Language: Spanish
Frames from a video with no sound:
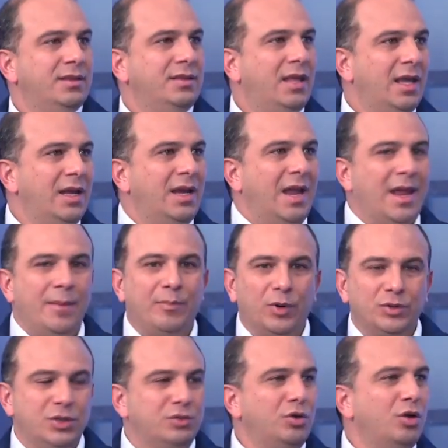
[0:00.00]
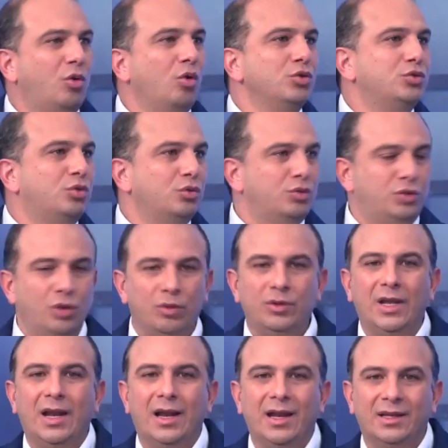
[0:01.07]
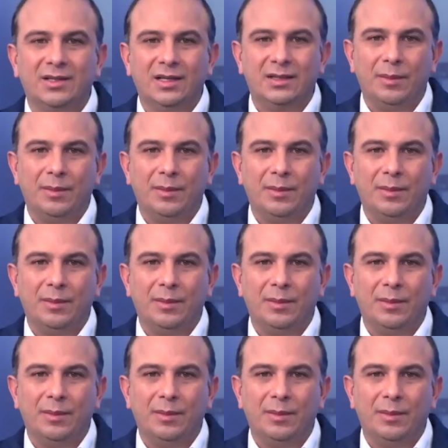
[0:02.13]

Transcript: del proceso de construcción de la alerta